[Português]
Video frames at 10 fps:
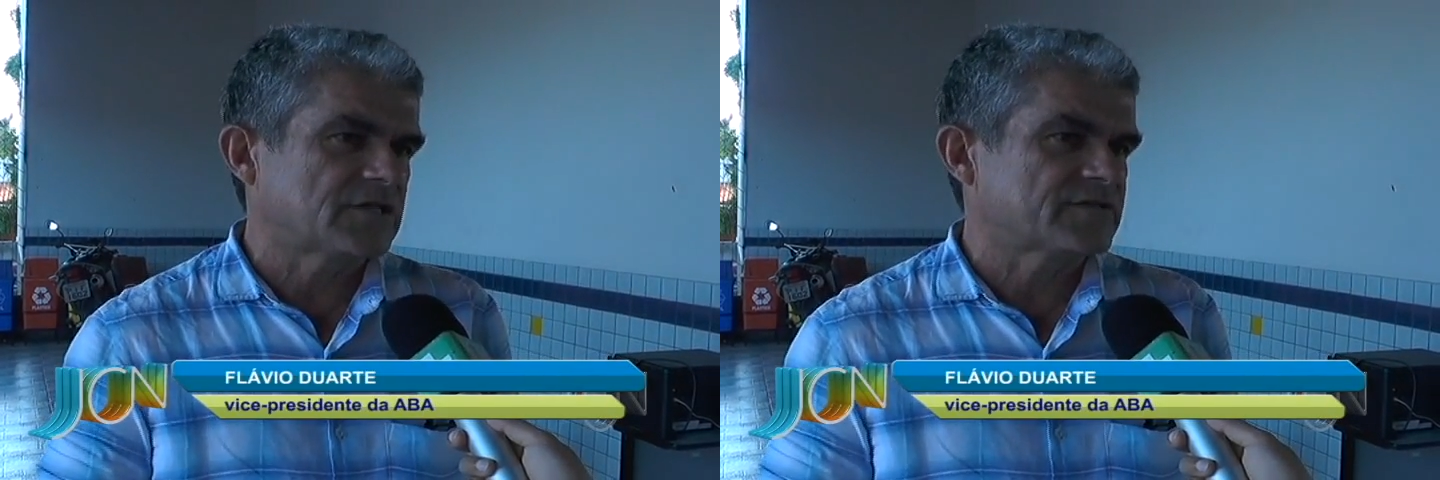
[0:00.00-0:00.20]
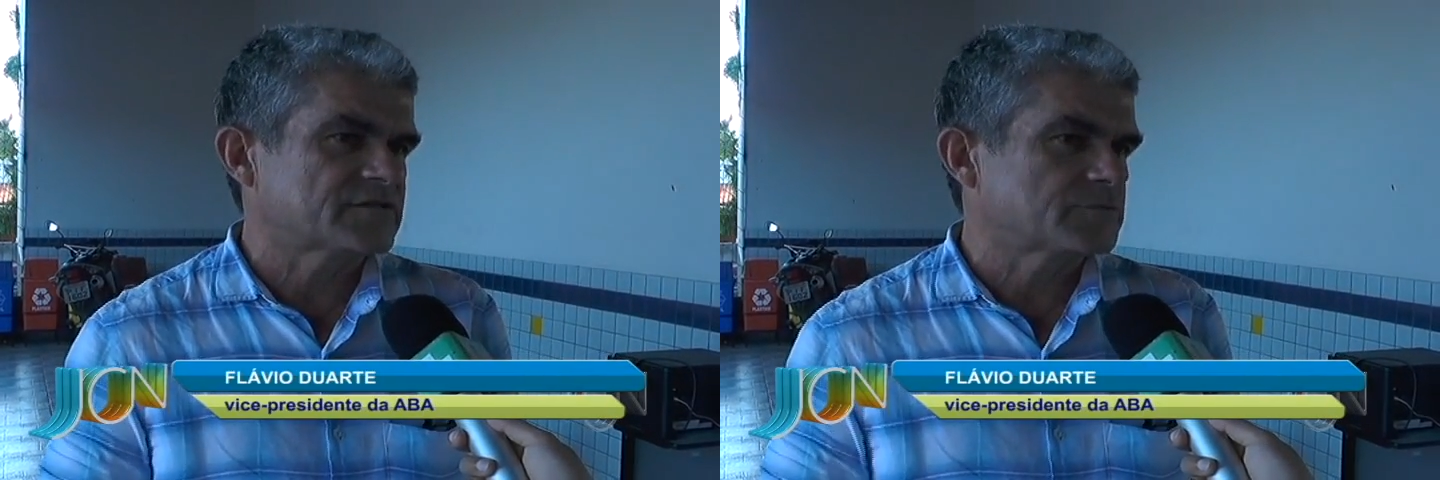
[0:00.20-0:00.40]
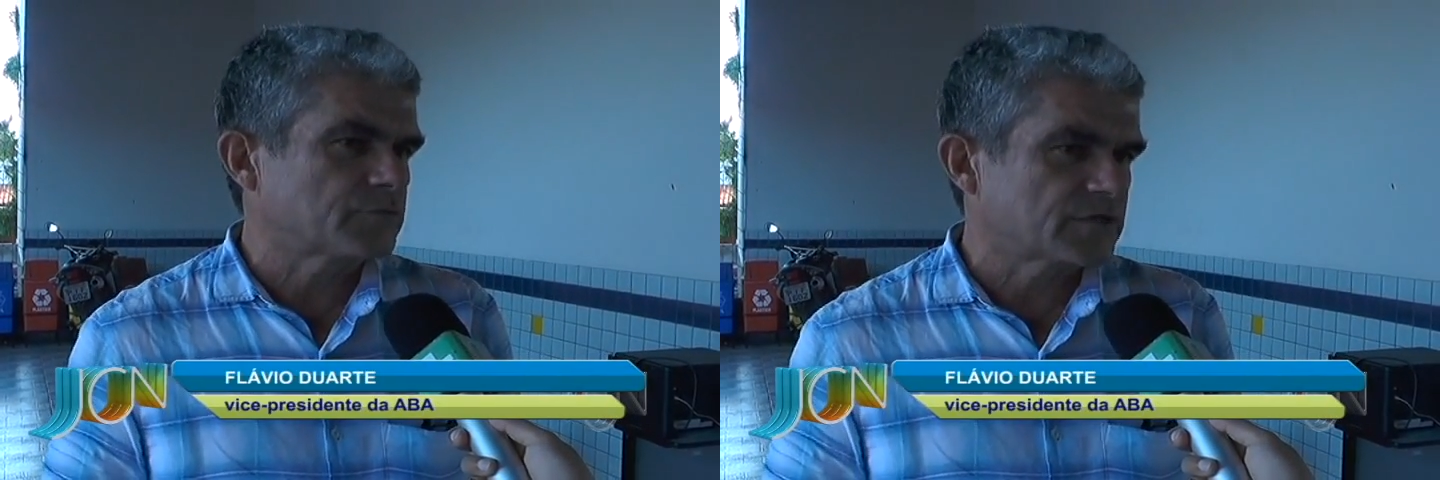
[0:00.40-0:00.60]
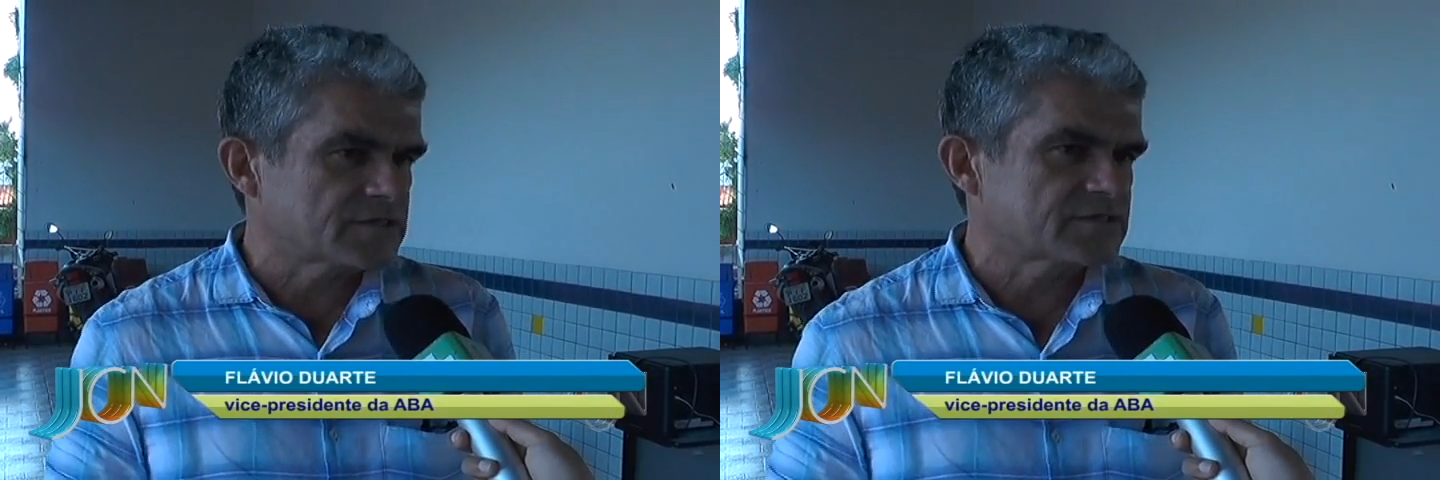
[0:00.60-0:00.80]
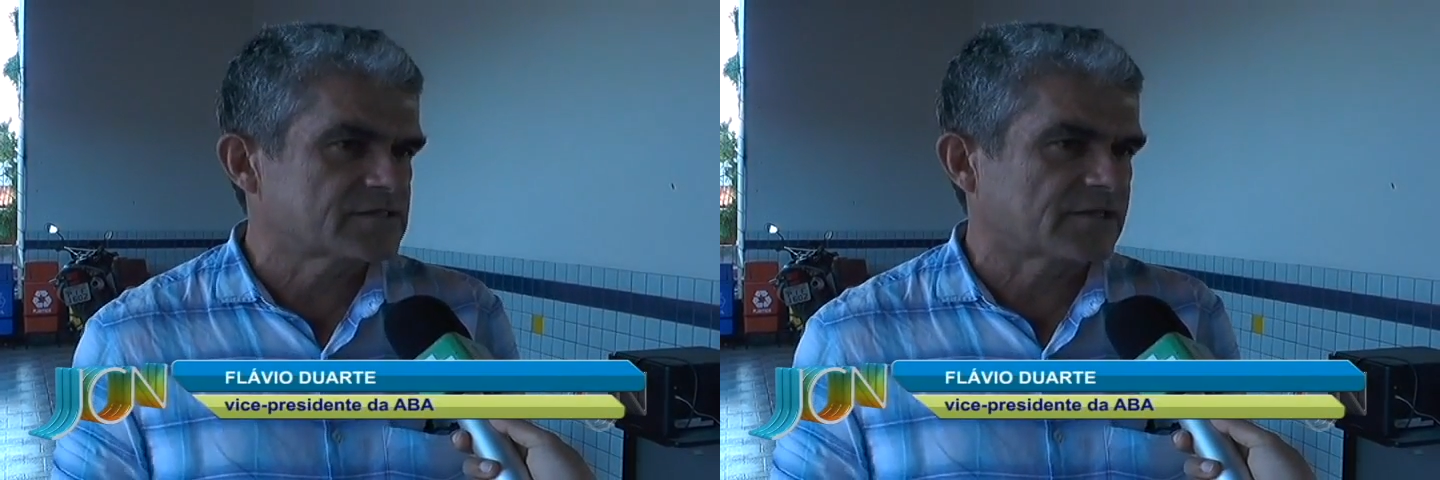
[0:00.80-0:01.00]
dessas
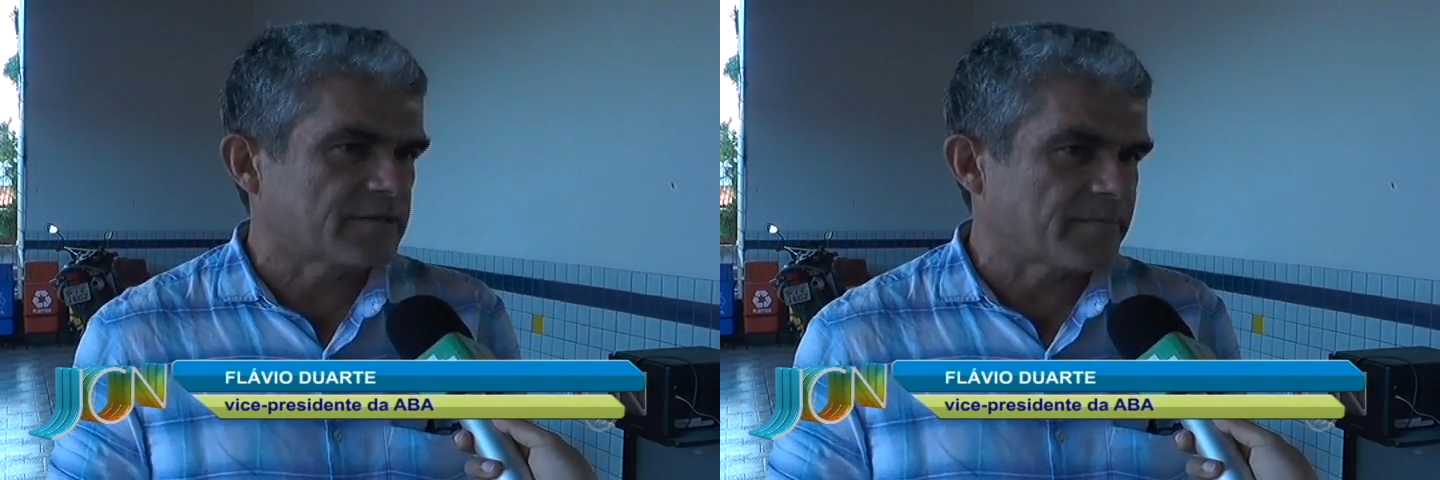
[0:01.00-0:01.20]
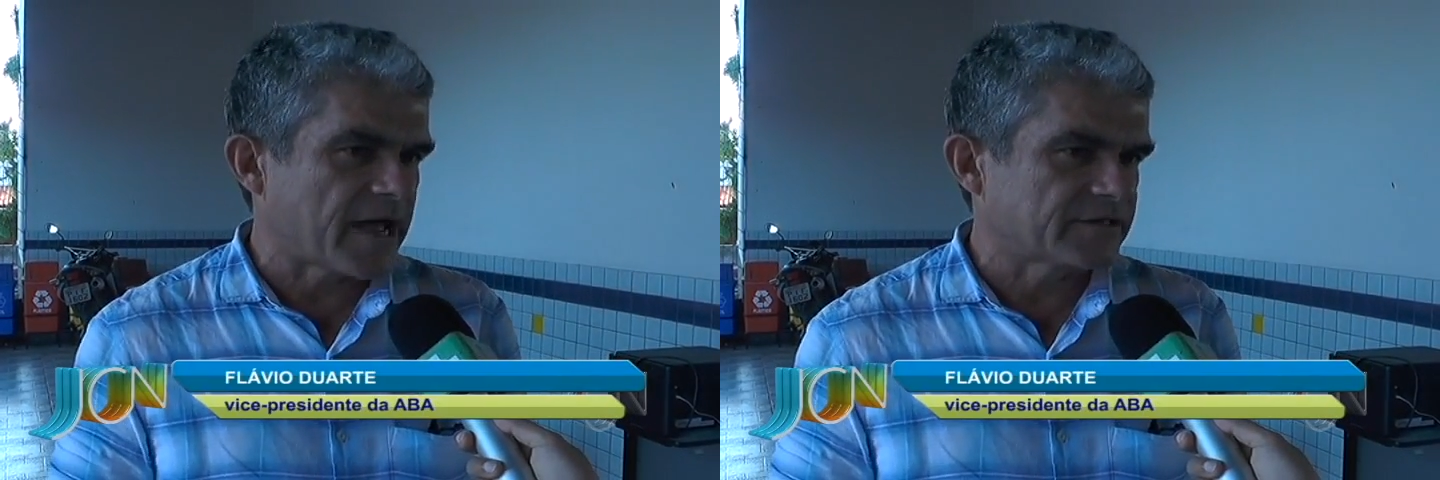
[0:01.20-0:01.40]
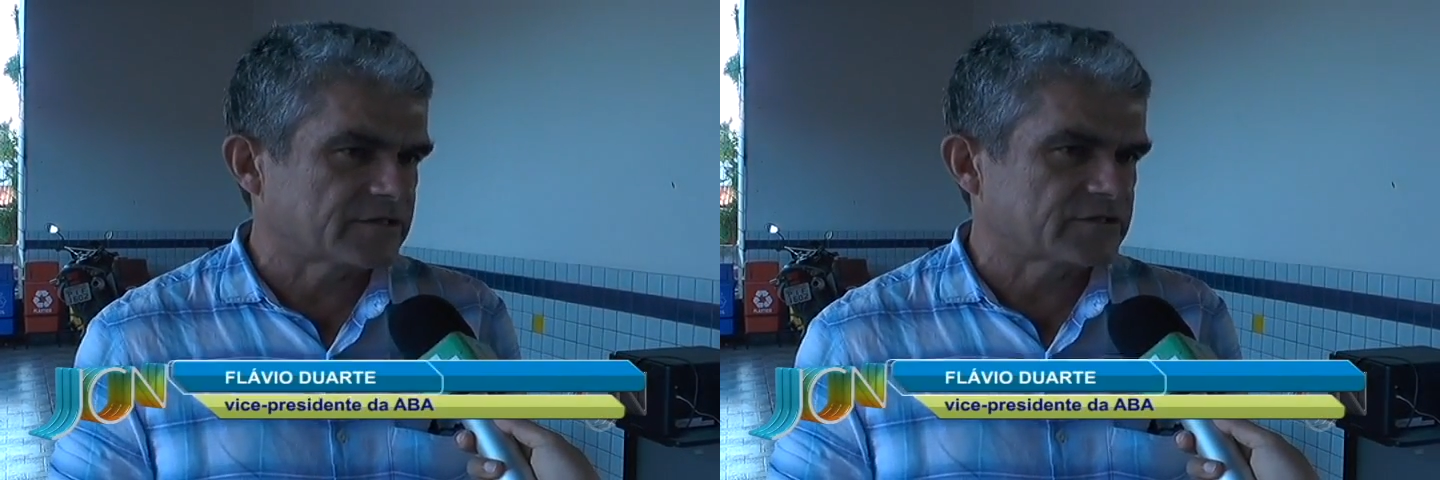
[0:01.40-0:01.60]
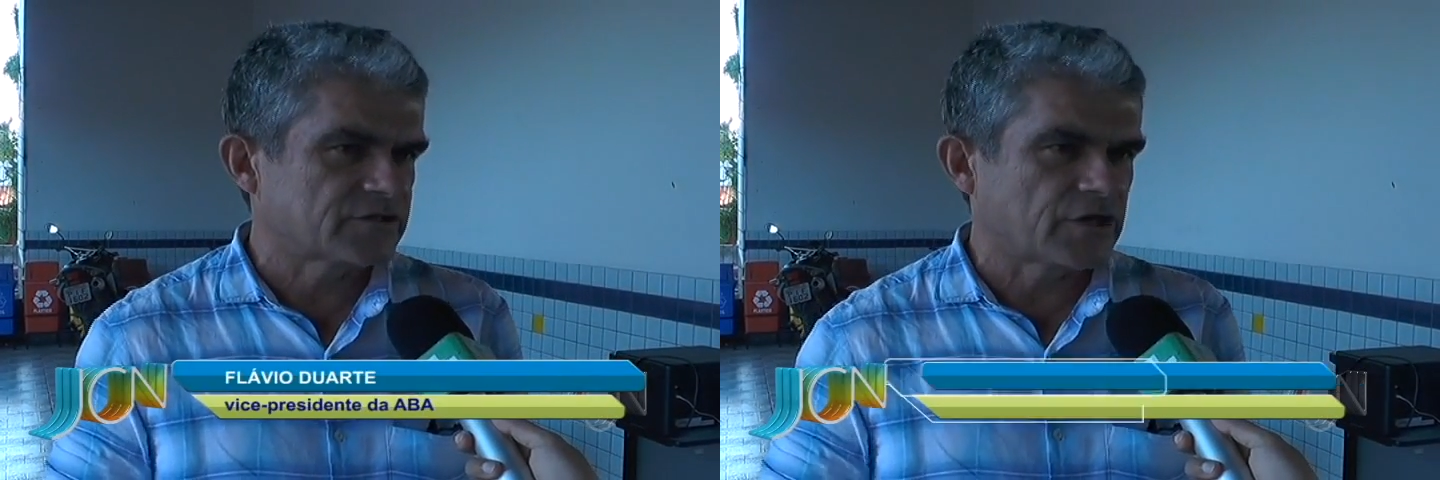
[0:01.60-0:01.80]
mudanças climáticas